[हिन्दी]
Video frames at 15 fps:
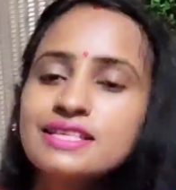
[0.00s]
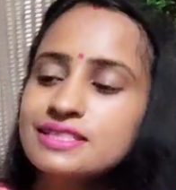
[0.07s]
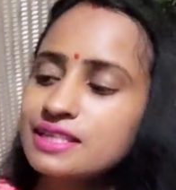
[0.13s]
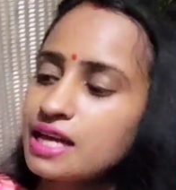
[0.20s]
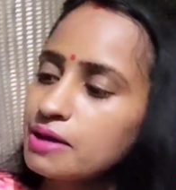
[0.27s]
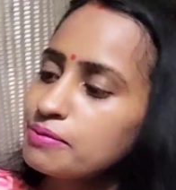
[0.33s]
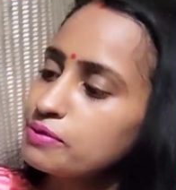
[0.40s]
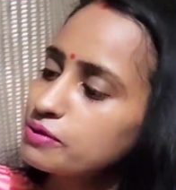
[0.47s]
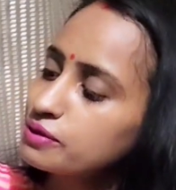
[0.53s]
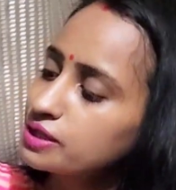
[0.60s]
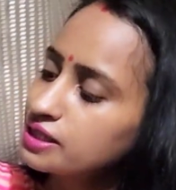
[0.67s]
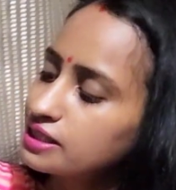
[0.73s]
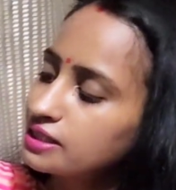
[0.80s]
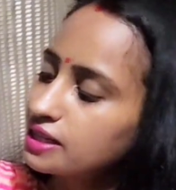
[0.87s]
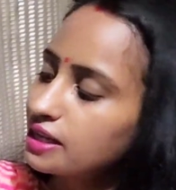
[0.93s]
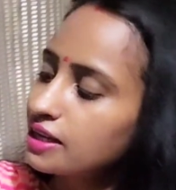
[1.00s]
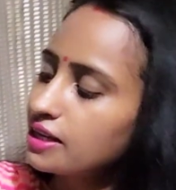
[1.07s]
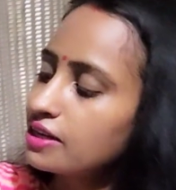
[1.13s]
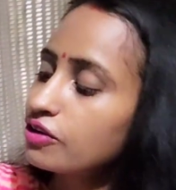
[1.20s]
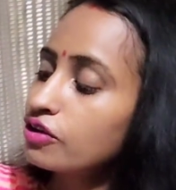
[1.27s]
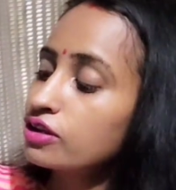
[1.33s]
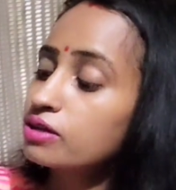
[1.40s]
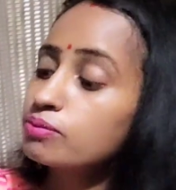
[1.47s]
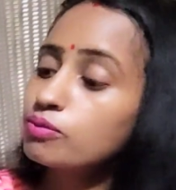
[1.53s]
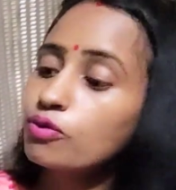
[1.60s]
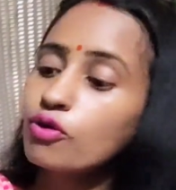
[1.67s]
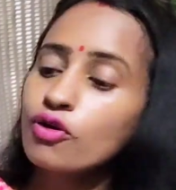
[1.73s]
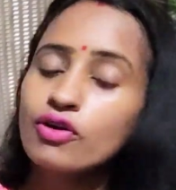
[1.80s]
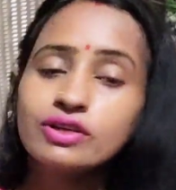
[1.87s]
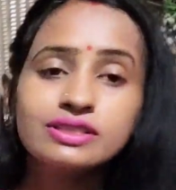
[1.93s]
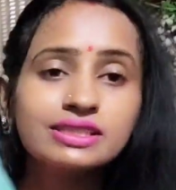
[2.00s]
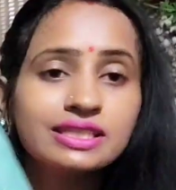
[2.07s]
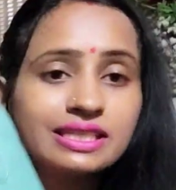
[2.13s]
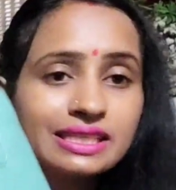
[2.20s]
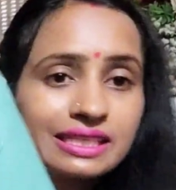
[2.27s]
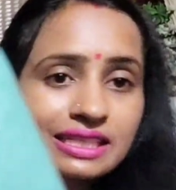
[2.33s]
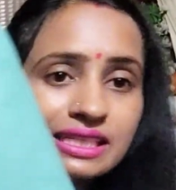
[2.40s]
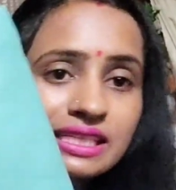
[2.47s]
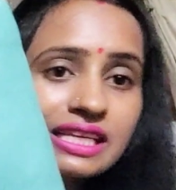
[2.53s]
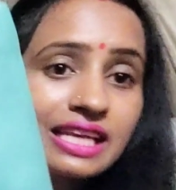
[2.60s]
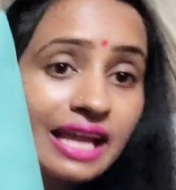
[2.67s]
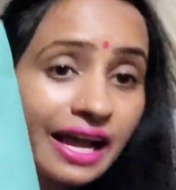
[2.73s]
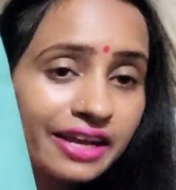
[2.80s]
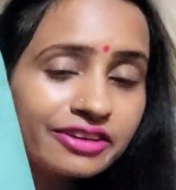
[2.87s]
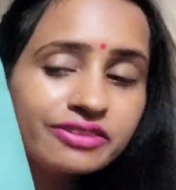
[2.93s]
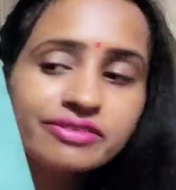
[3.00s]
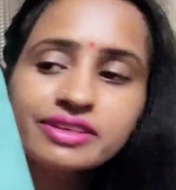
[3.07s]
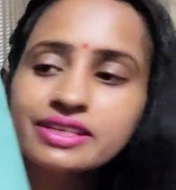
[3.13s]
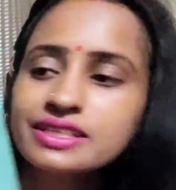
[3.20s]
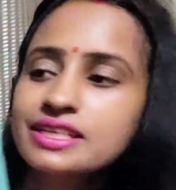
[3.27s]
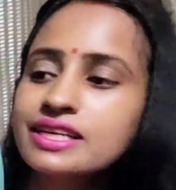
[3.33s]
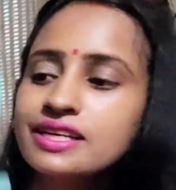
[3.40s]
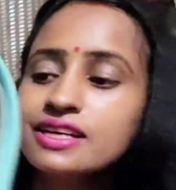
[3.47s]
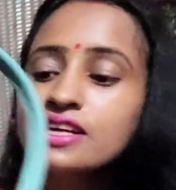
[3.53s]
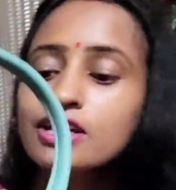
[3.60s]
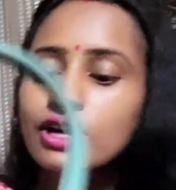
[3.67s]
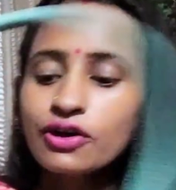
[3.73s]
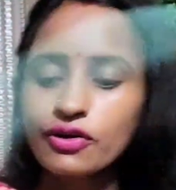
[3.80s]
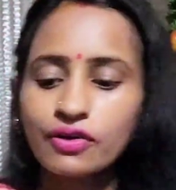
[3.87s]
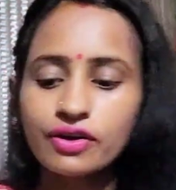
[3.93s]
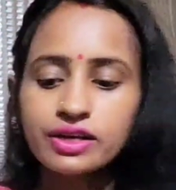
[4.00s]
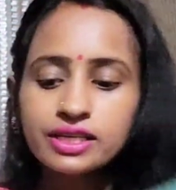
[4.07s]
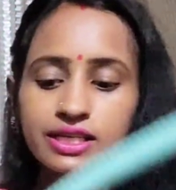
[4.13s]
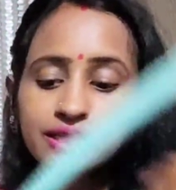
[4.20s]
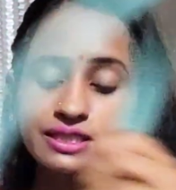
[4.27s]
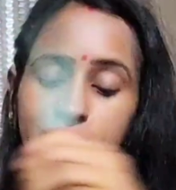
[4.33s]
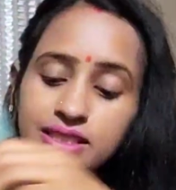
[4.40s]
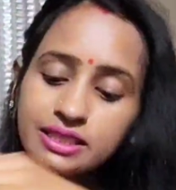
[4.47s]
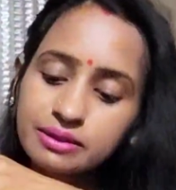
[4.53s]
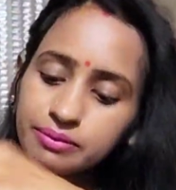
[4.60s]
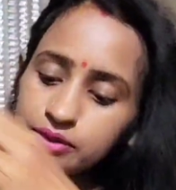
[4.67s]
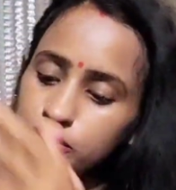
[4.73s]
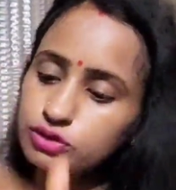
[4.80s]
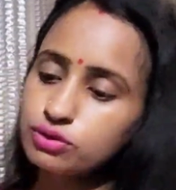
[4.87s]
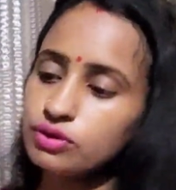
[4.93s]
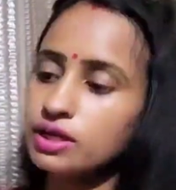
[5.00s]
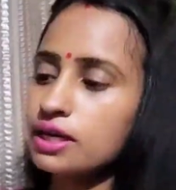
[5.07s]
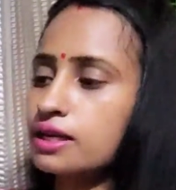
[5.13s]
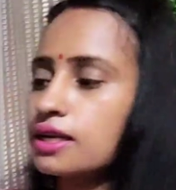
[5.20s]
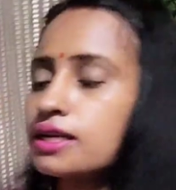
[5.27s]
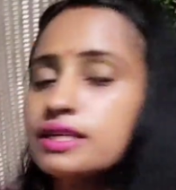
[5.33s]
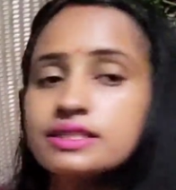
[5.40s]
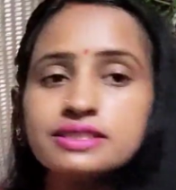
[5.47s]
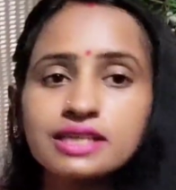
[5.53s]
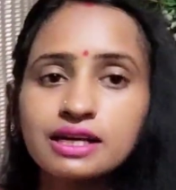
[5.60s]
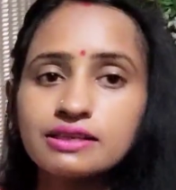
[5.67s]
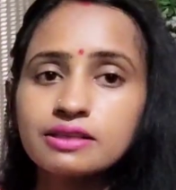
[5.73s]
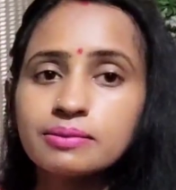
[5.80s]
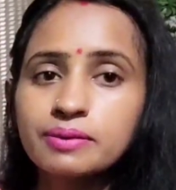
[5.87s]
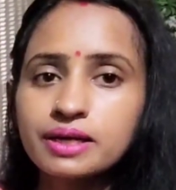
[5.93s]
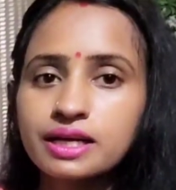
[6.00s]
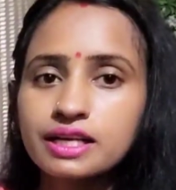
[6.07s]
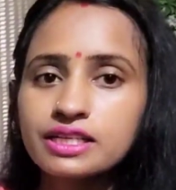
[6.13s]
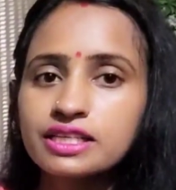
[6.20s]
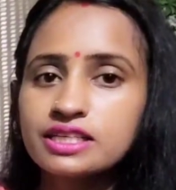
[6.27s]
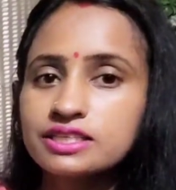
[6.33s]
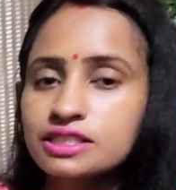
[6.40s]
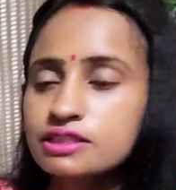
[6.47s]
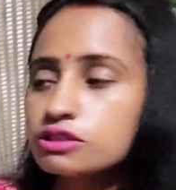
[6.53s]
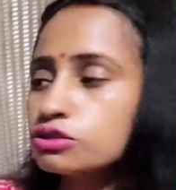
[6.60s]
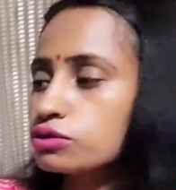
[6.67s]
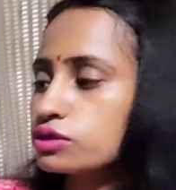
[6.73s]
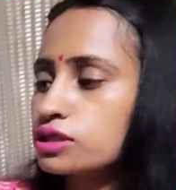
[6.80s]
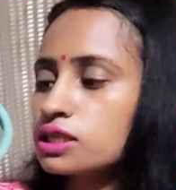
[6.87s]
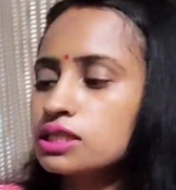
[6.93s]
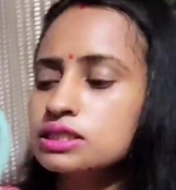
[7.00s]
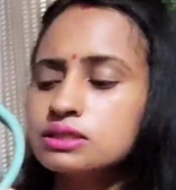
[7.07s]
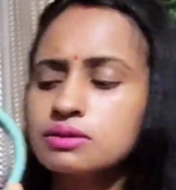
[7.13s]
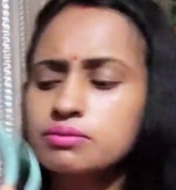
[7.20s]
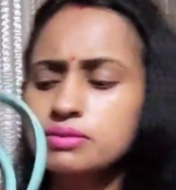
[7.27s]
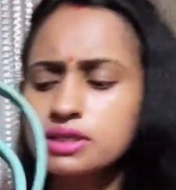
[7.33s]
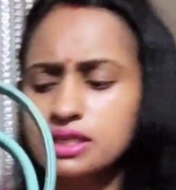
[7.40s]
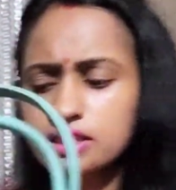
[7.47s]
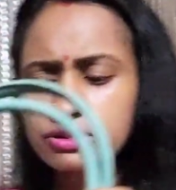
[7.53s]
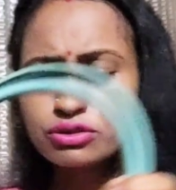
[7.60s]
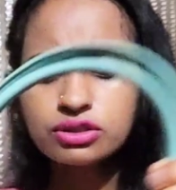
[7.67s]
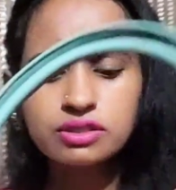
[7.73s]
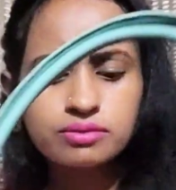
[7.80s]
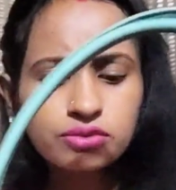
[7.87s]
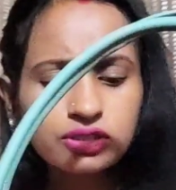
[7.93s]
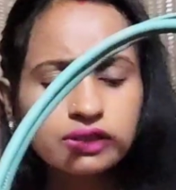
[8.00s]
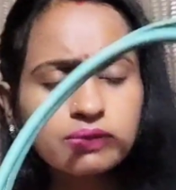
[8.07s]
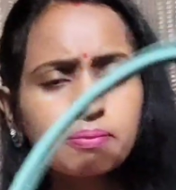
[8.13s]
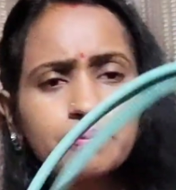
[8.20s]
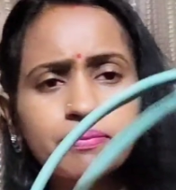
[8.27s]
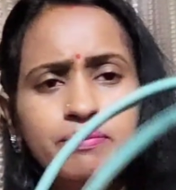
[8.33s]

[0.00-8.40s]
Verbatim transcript: स्काई ब्लू कलर का है और ये बहुत ही लाइट वेट है और इसकी भी जो है ना ये ज़्यादा बड़ा नहीं है ज़्यादा छोटा नहीं जब हम कहीं छोटे मोटे